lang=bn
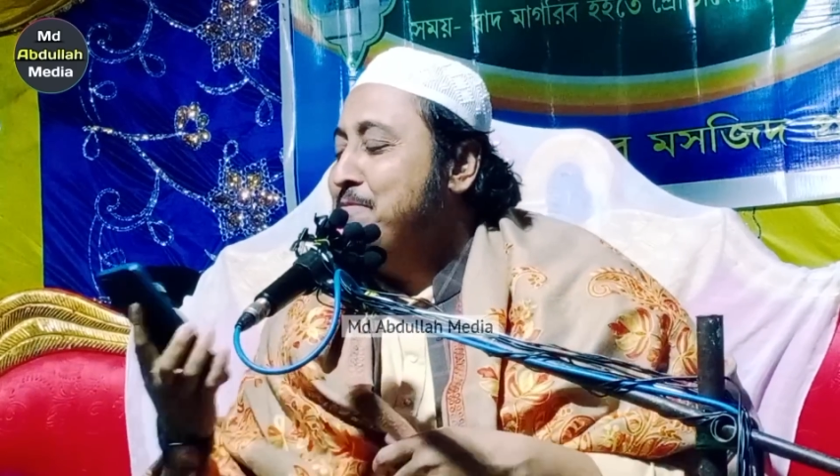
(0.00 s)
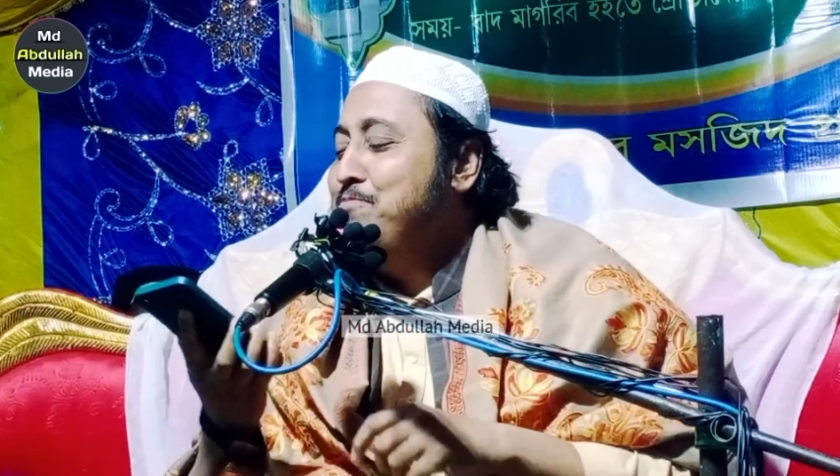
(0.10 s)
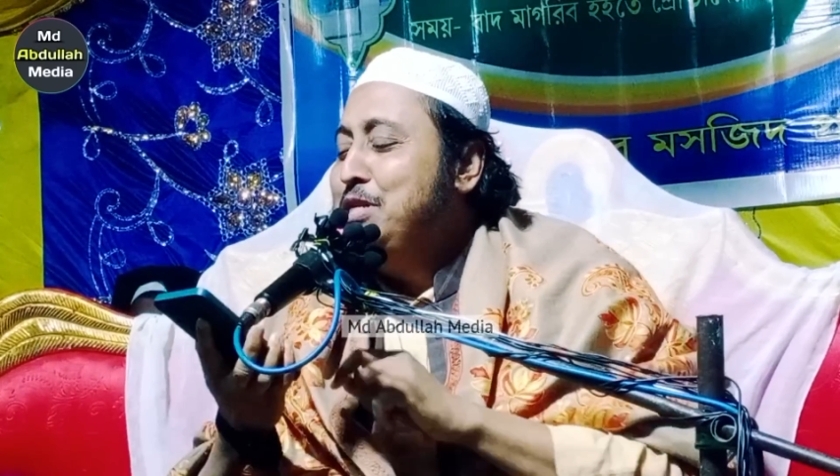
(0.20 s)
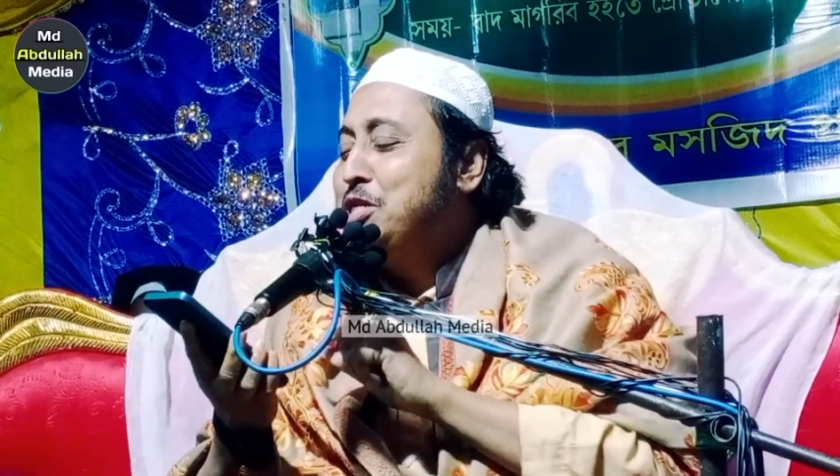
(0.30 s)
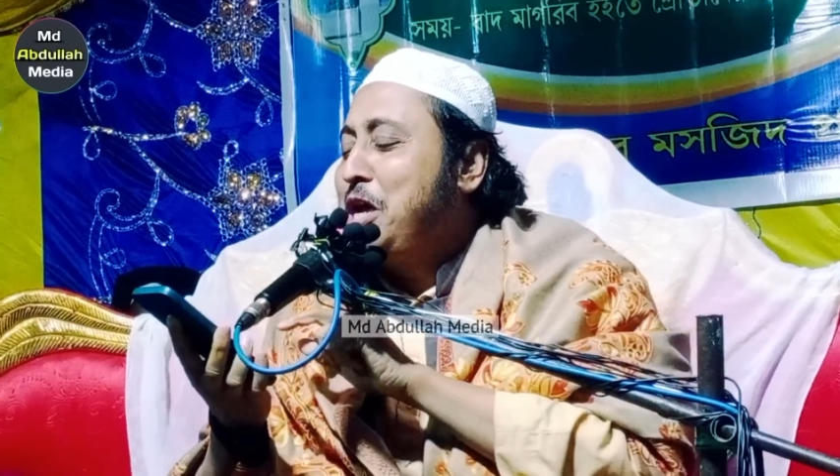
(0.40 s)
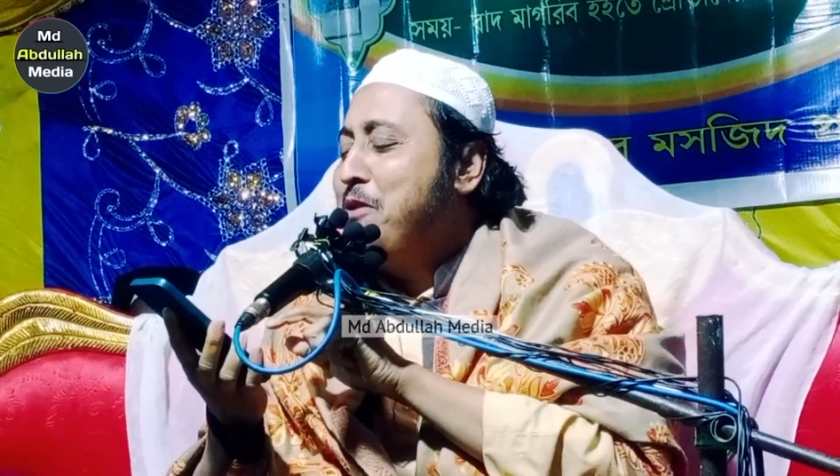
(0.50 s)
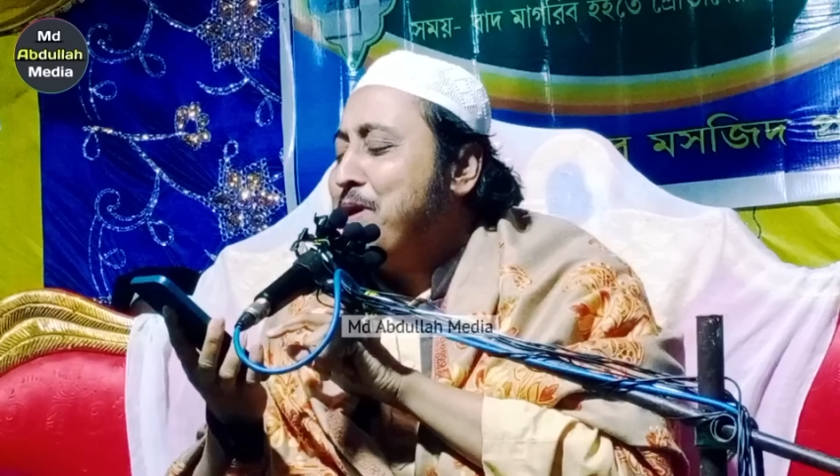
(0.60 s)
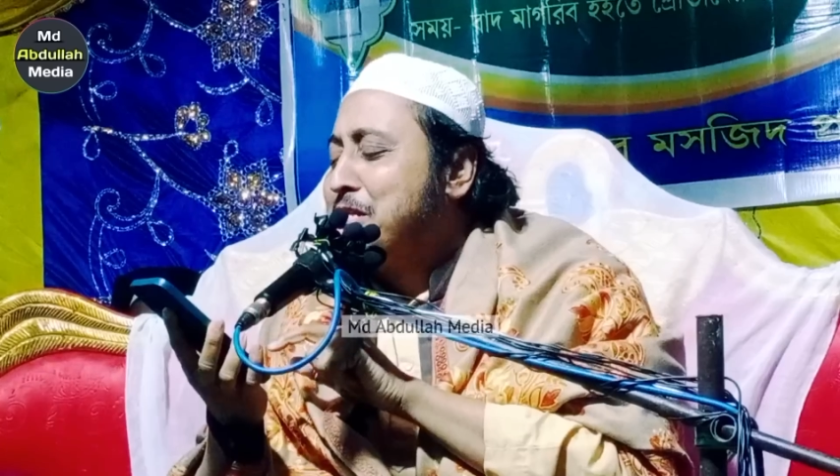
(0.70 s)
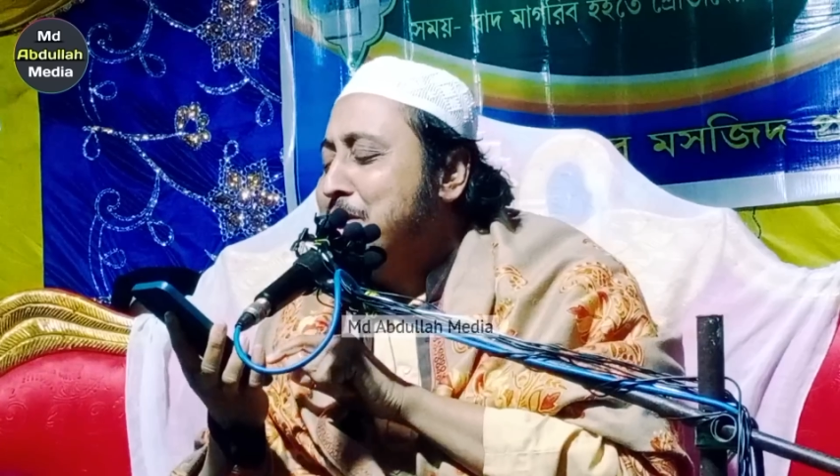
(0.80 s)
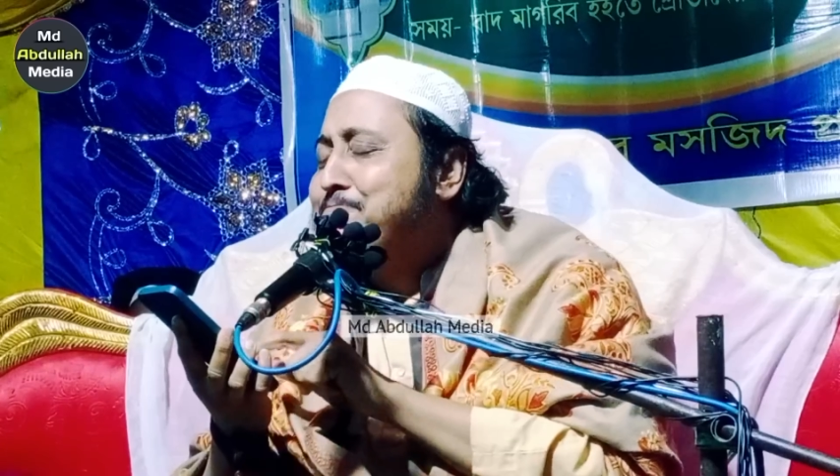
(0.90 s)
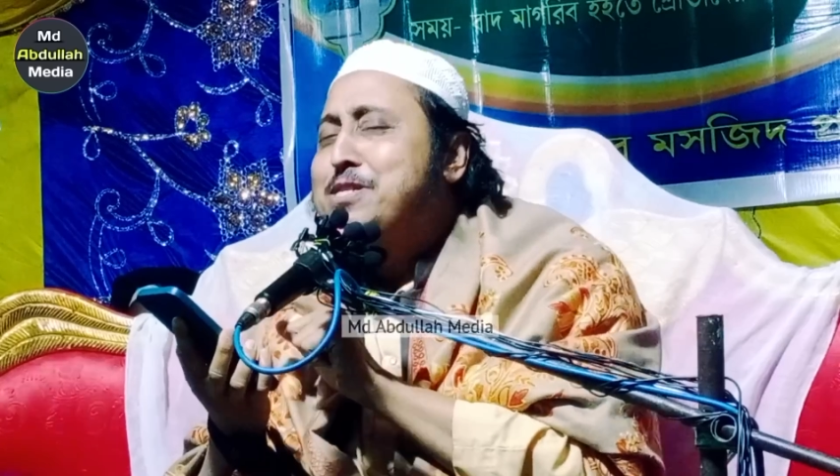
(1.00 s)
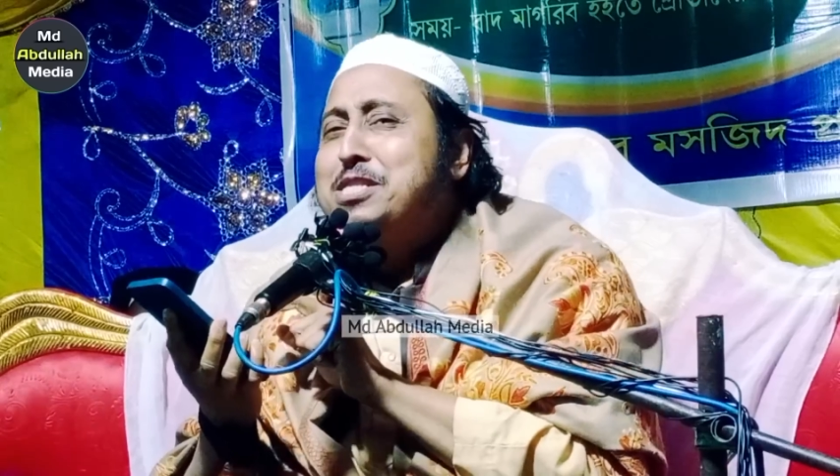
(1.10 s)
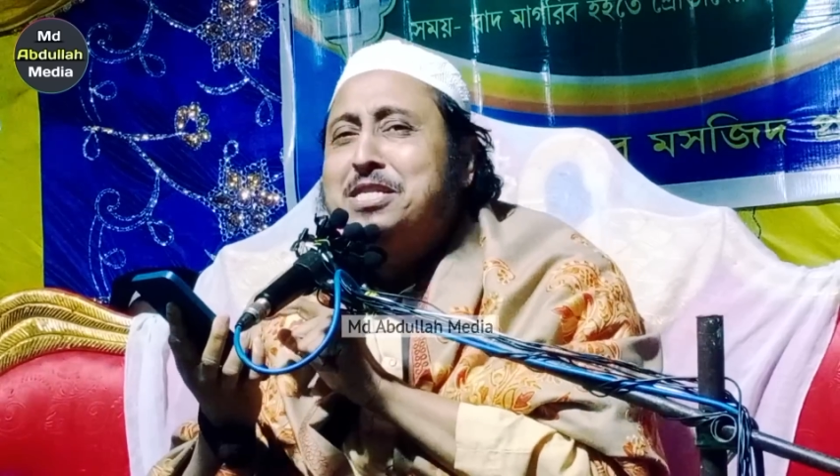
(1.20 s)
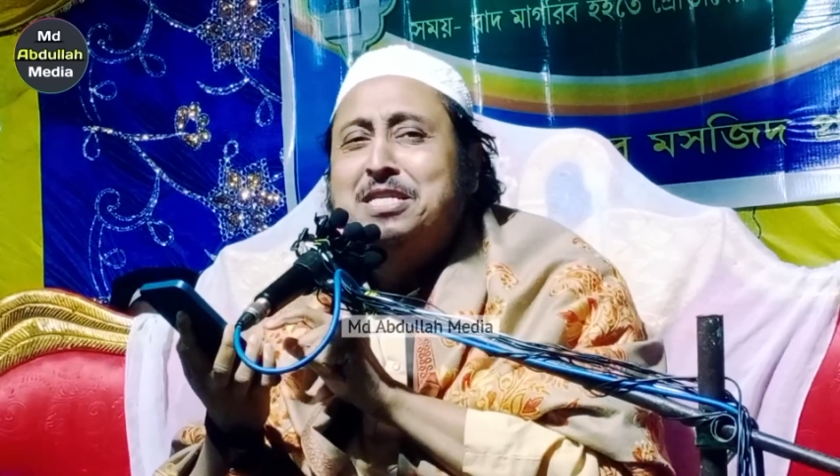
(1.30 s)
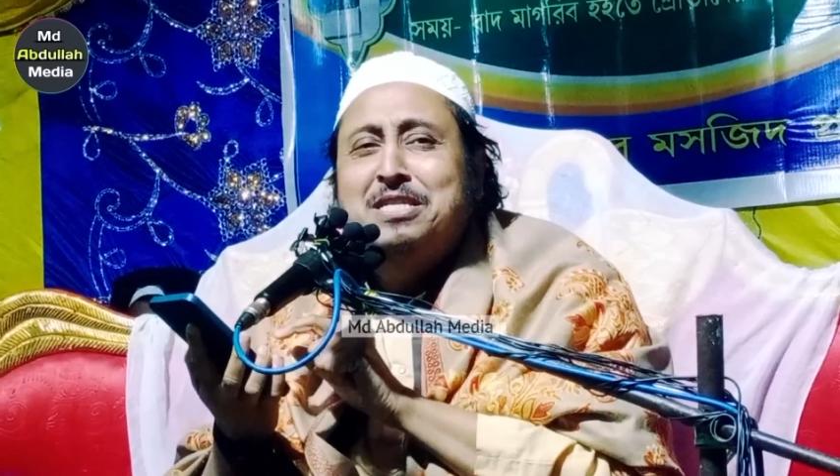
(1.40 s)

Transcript: মিসকল মারছে পিচিক